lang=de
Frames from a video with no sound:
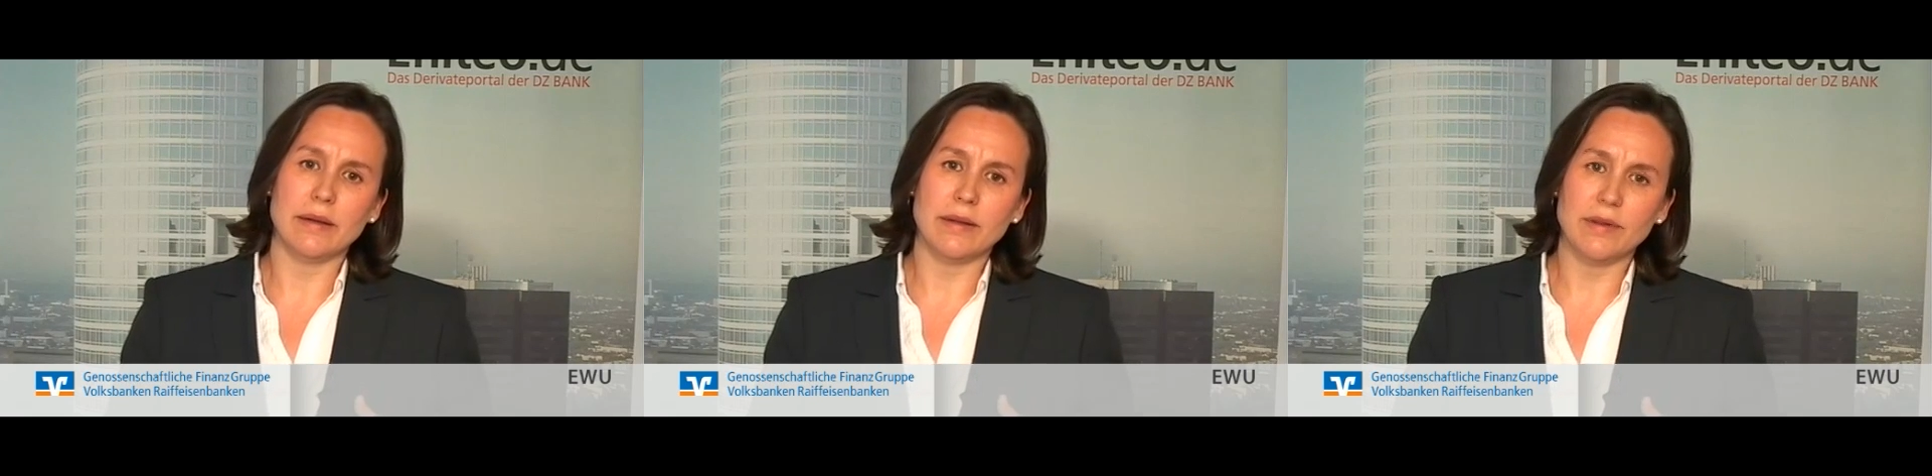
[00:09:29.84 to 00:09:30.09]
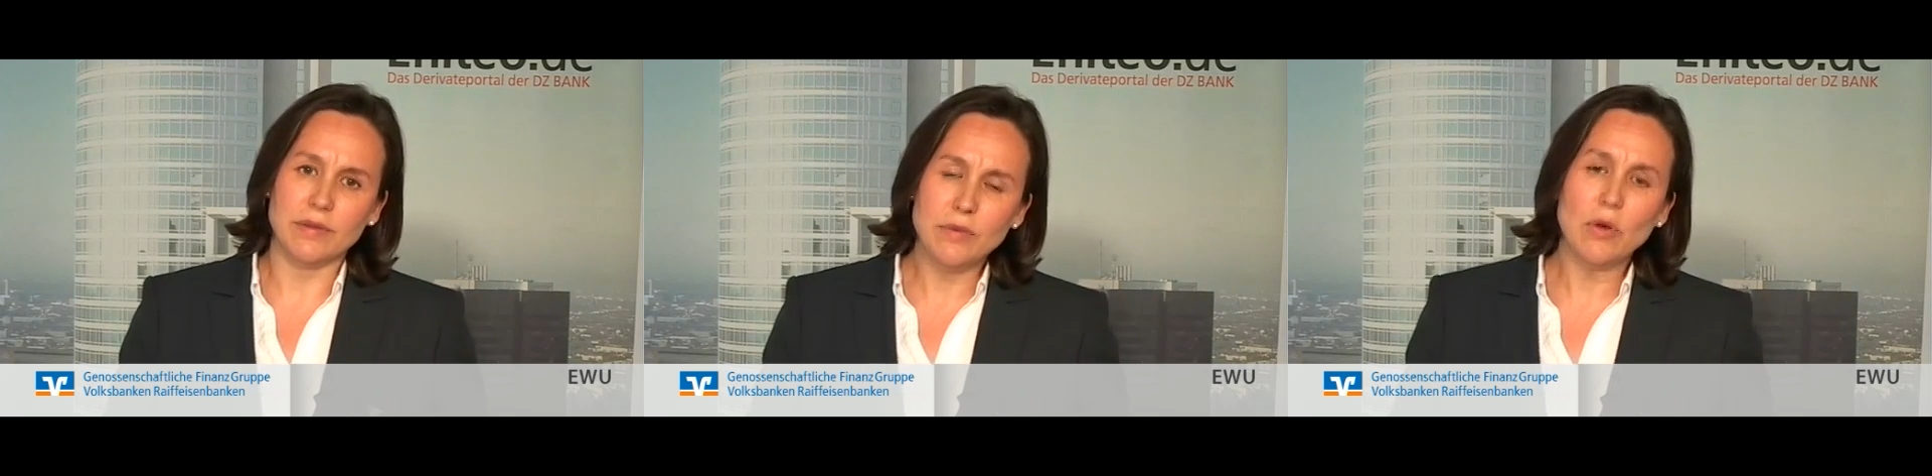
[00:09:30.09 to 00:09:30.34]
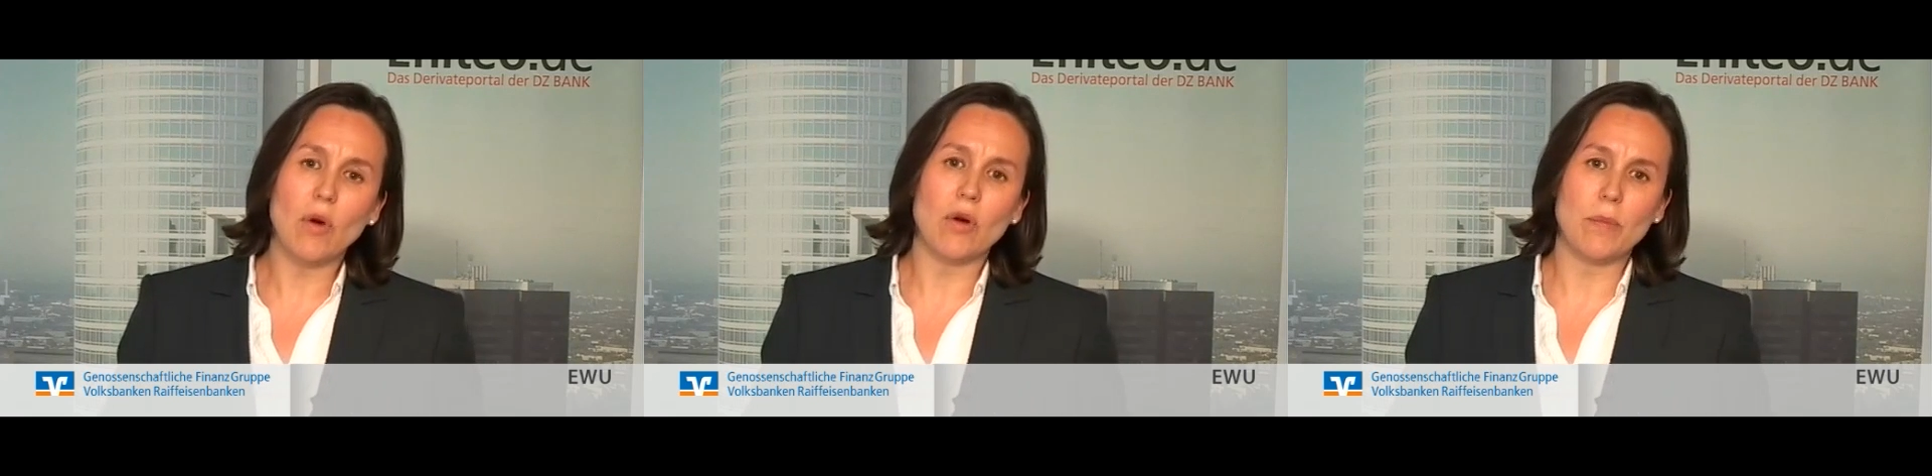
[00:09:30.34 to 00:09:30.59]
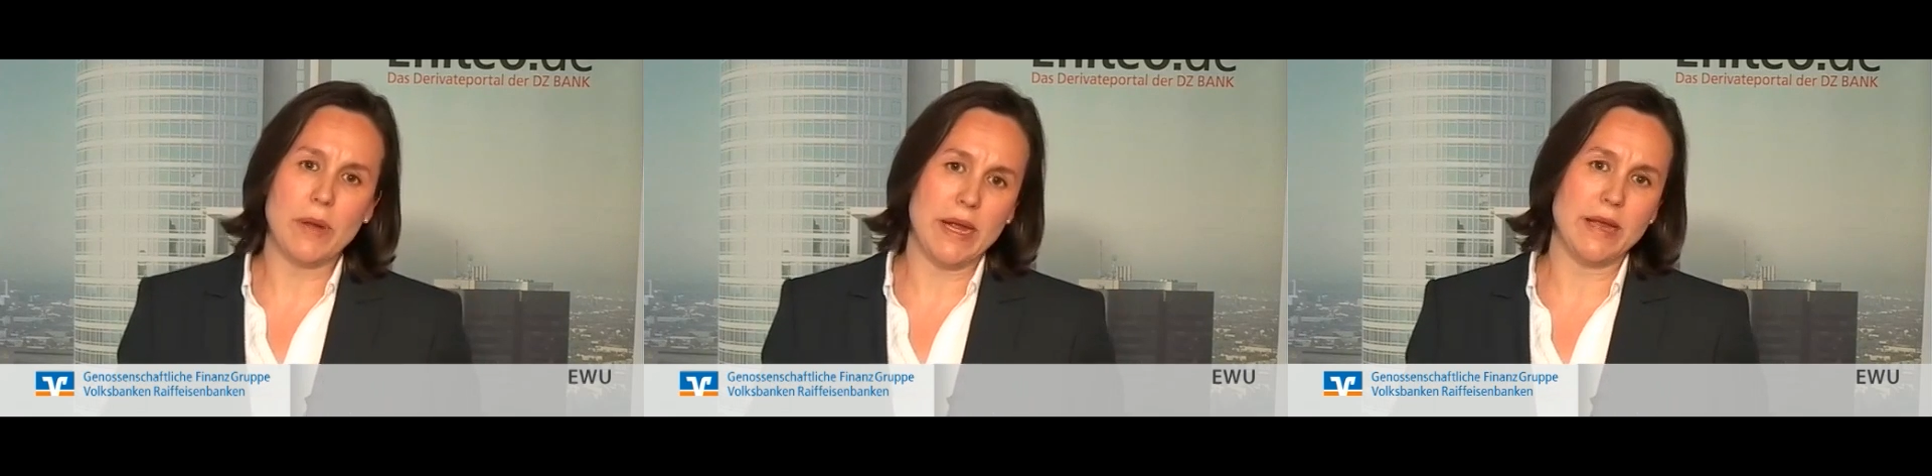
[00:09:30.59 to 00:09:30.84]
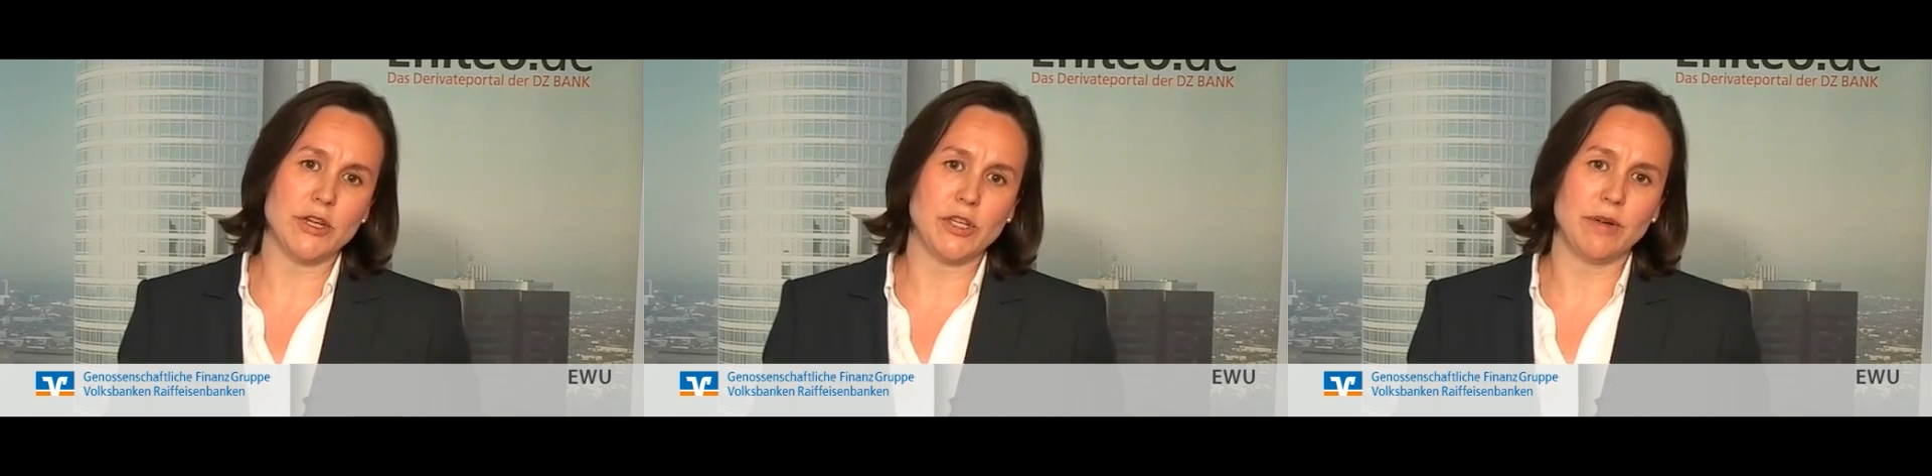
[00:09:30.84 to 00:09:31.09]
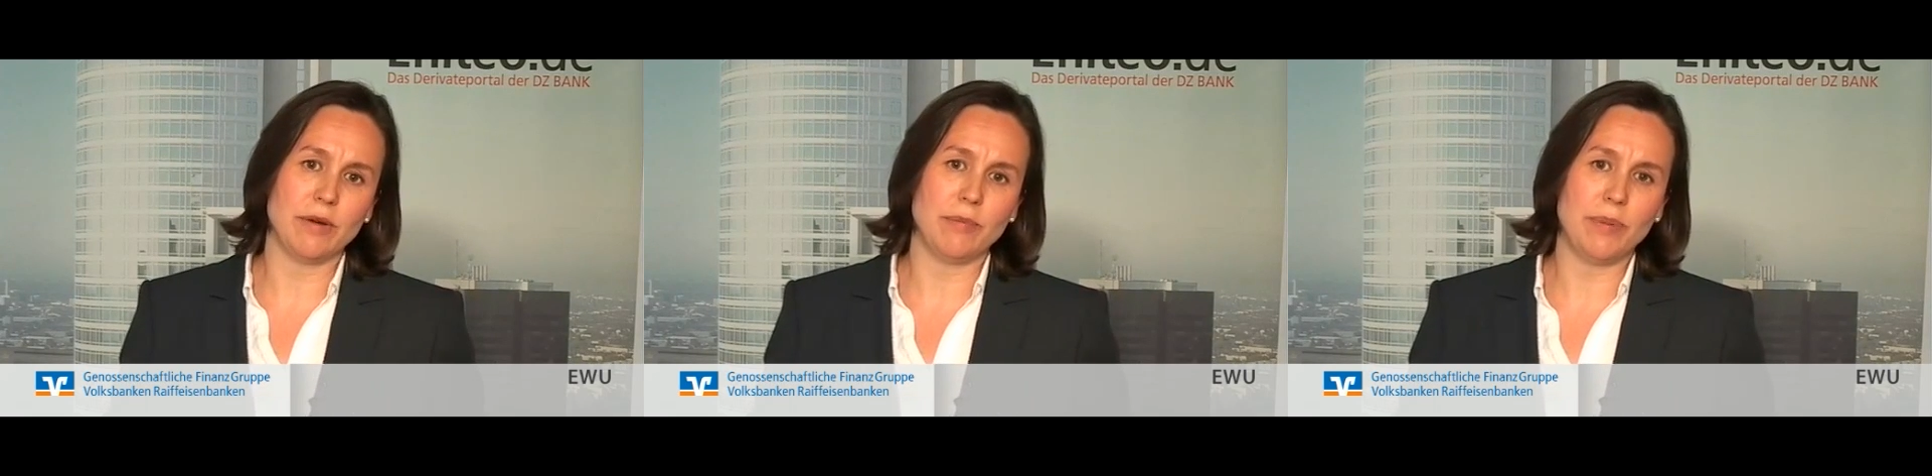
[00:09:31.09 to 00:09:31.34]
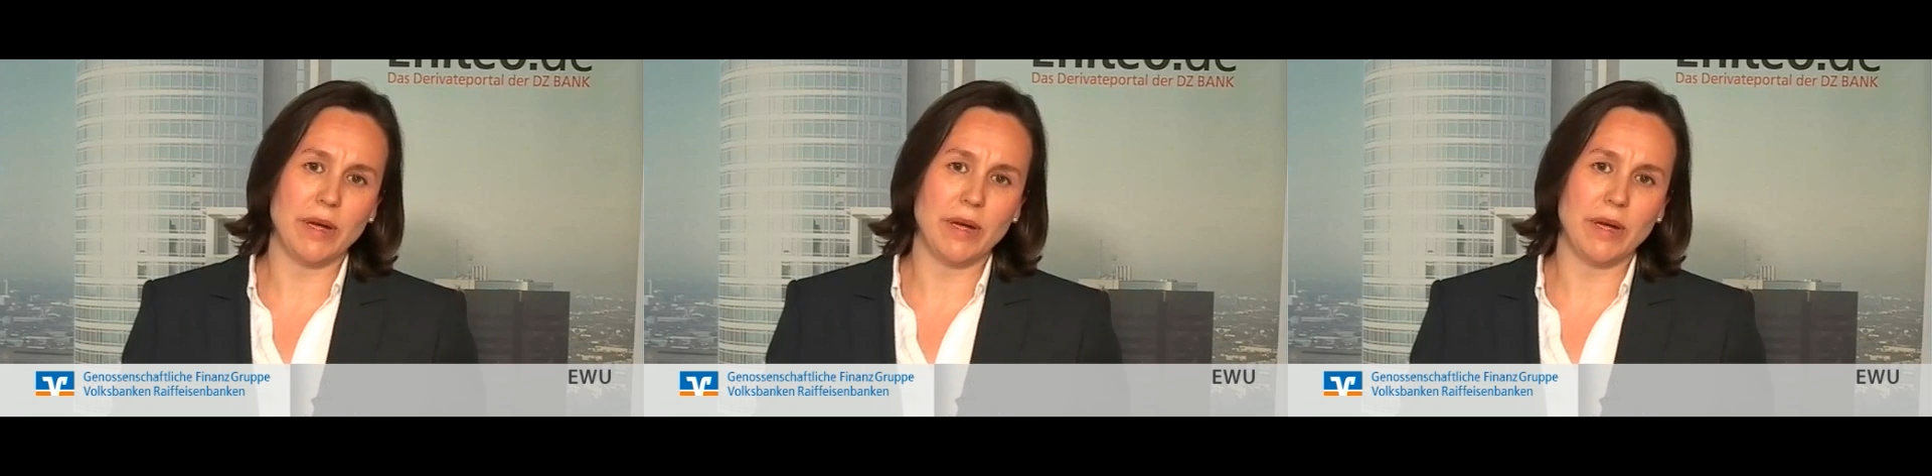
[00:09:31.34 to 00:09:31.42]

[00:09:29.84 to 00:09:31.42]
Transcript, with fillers: südeuropäischen